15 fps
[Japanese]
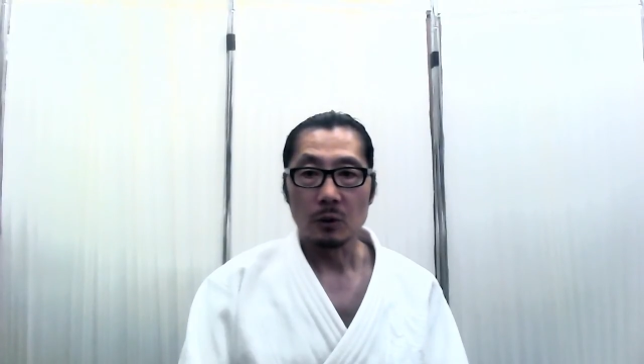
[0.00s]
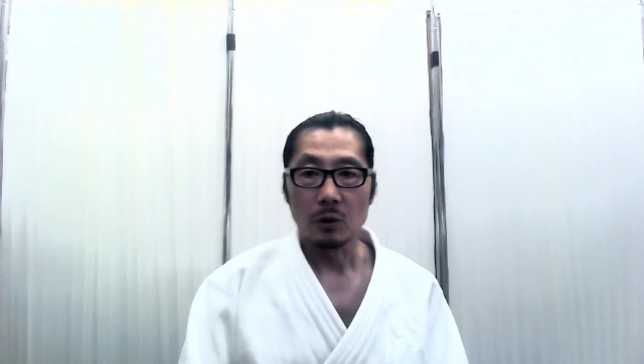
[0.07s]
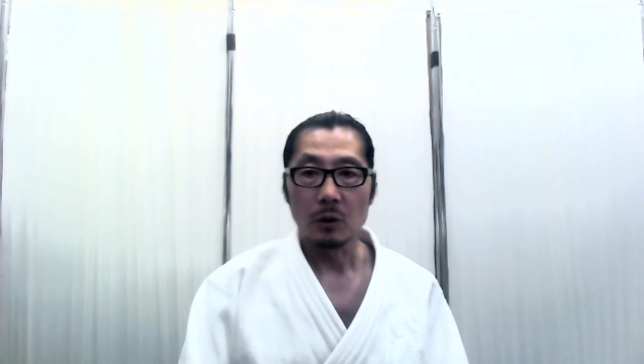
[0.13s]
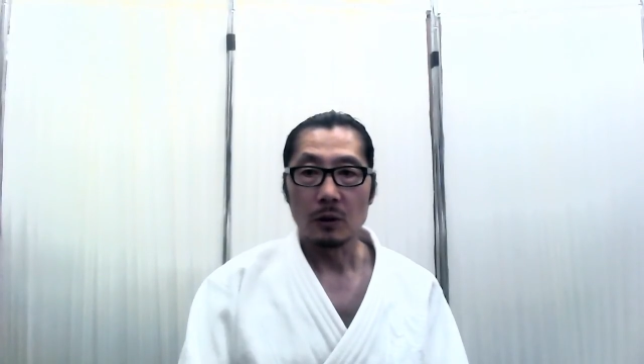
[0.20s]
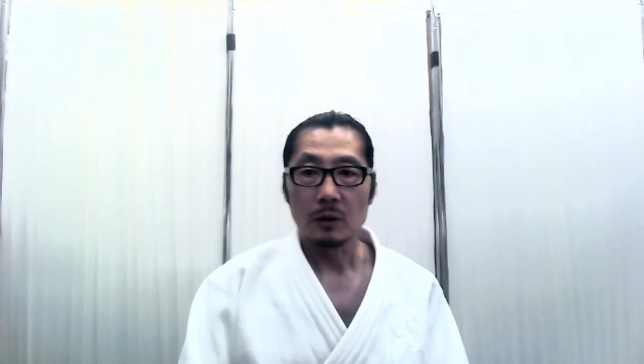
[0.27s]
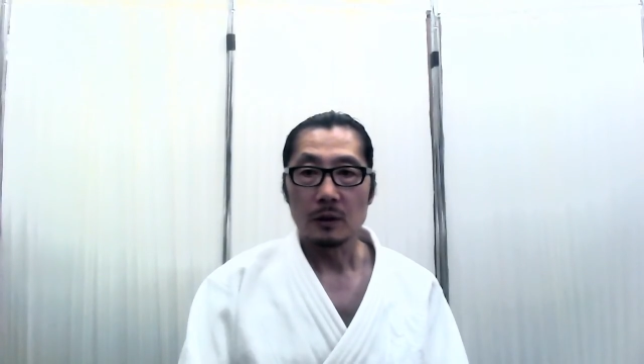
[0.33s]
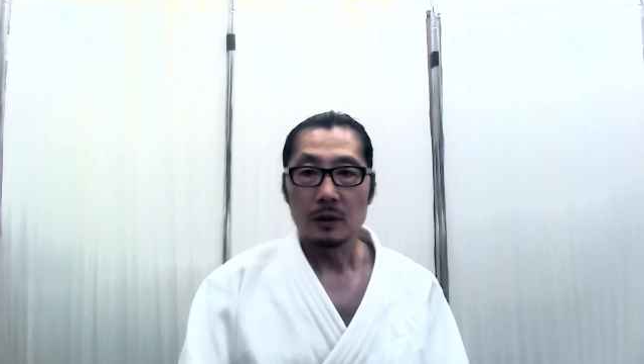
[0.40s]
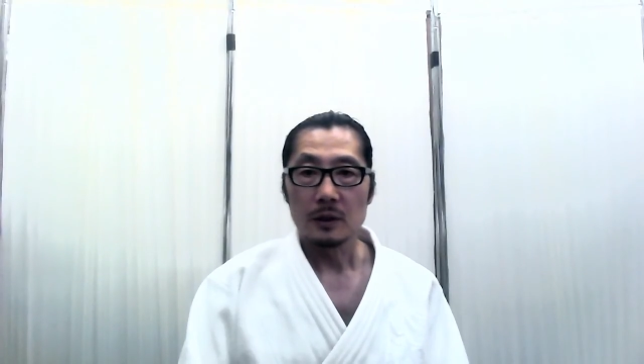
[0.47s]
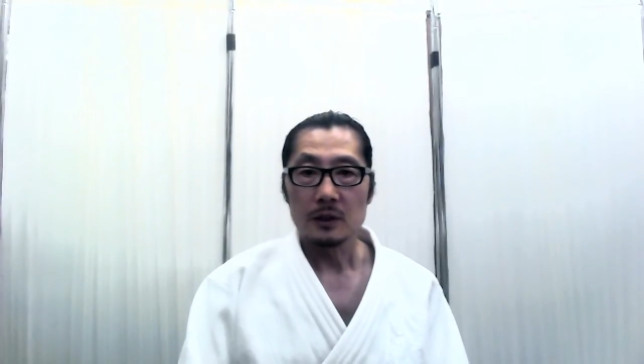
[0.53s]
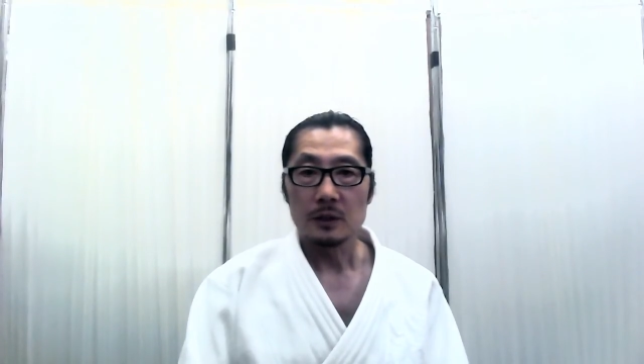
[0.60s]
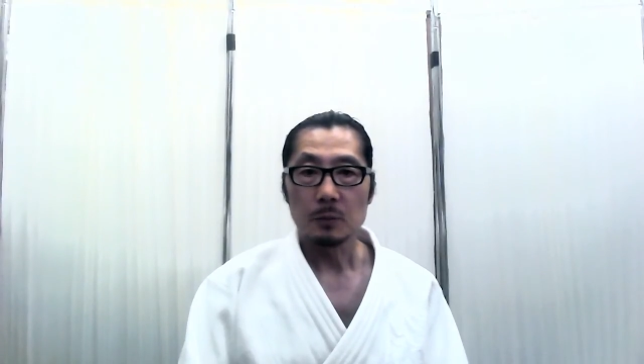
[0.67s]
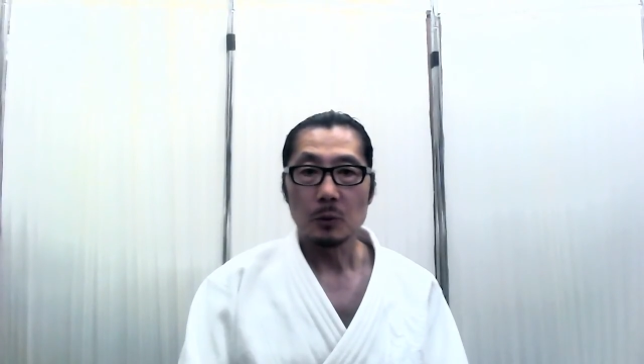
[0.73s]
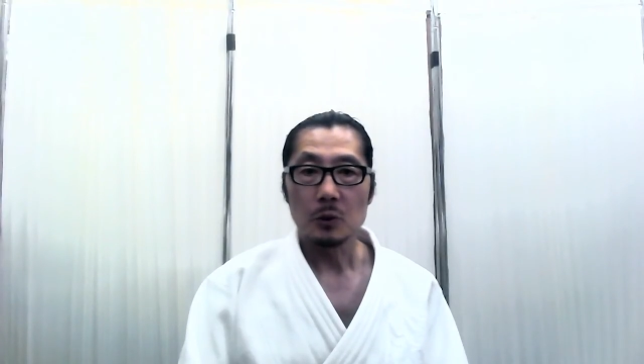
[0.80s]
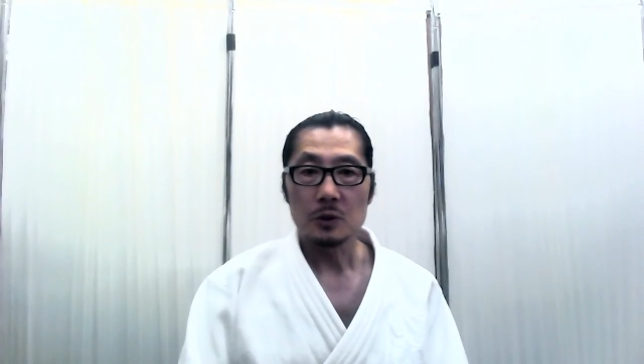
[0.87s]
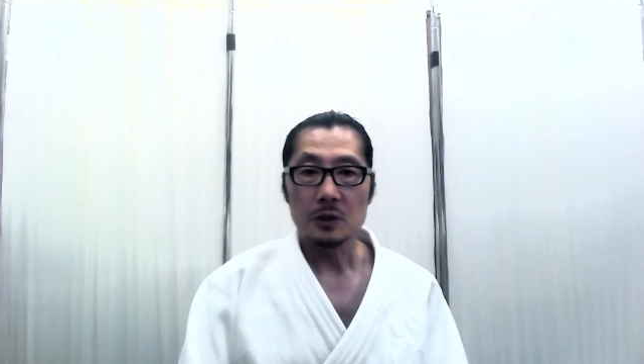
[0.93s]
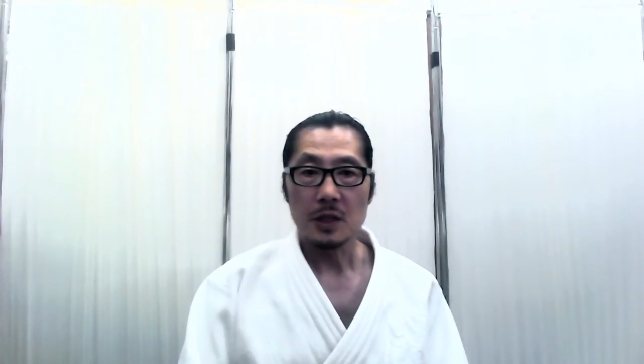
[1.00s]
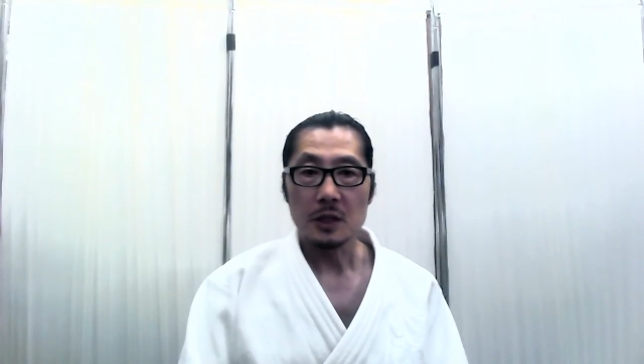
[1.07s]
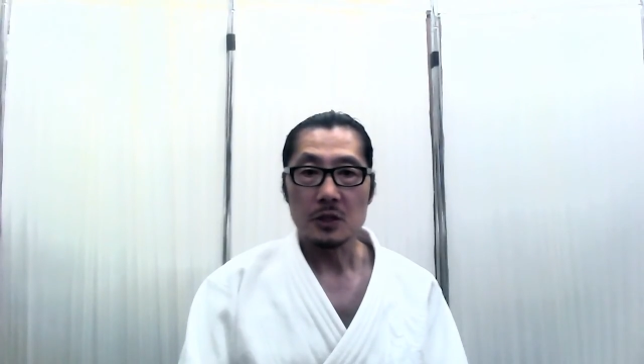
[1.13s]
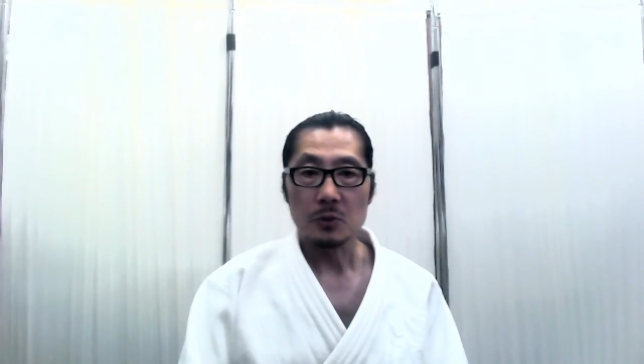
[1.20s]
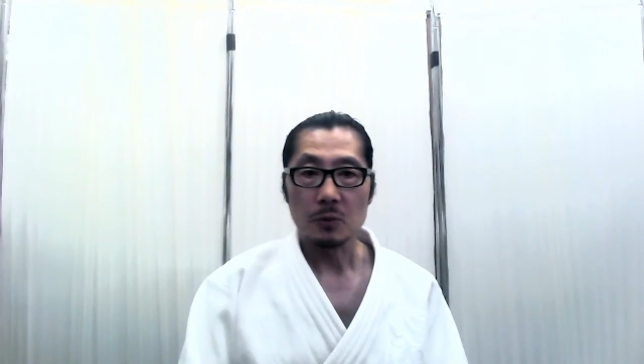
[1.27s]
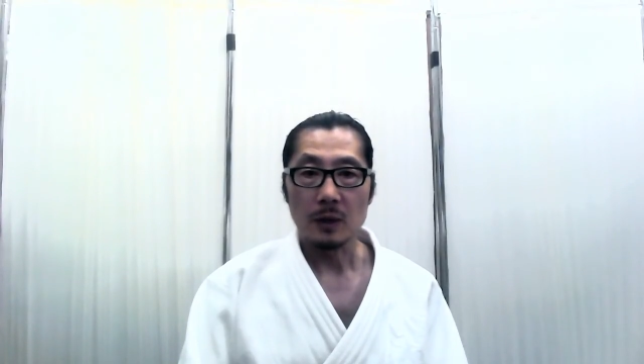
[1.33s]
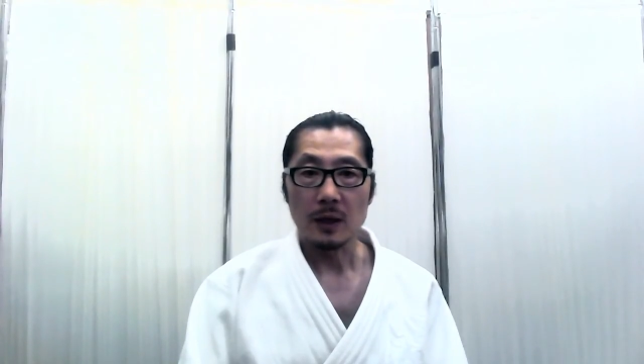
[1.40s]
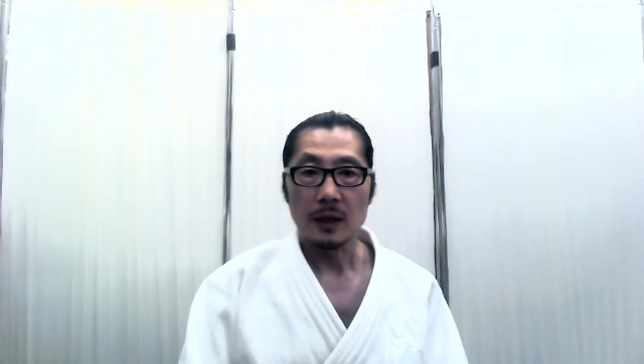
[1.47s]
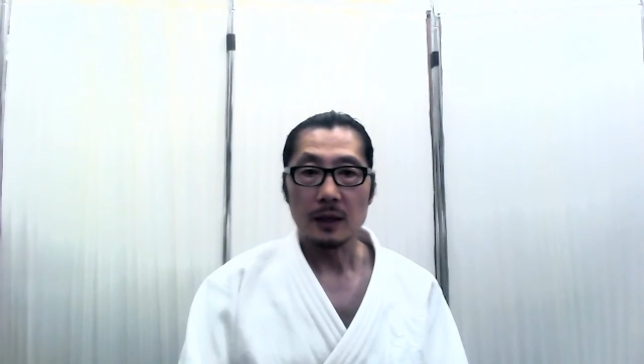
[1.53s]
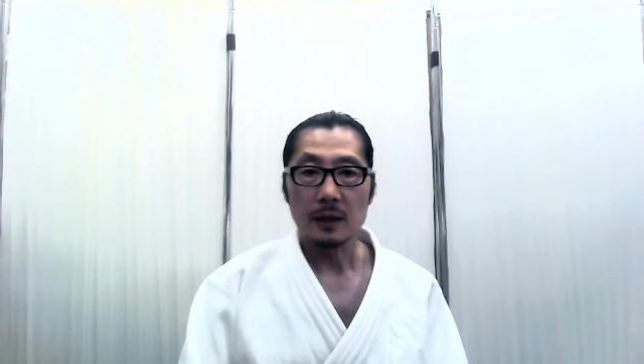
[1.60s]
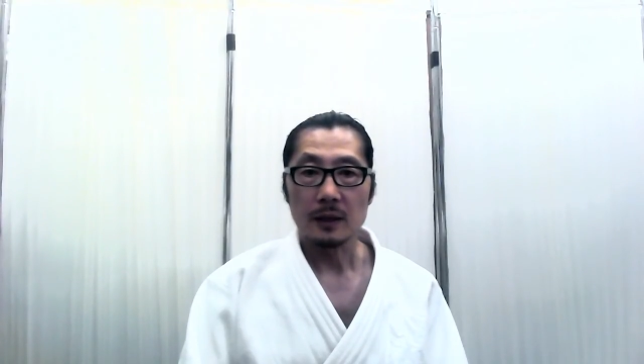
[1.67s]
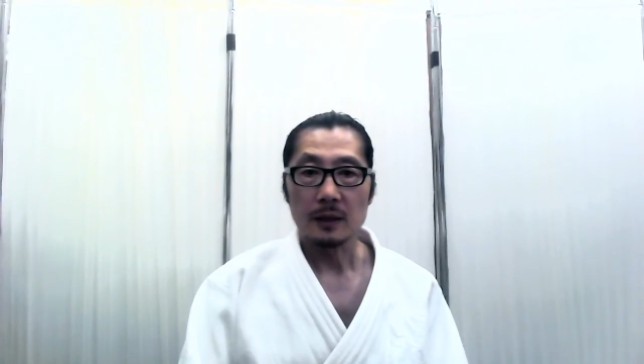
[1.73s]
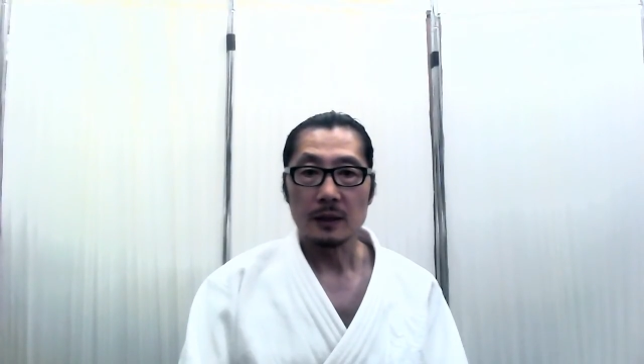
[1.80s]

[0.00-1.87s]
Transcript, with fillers: をスポーツ選手は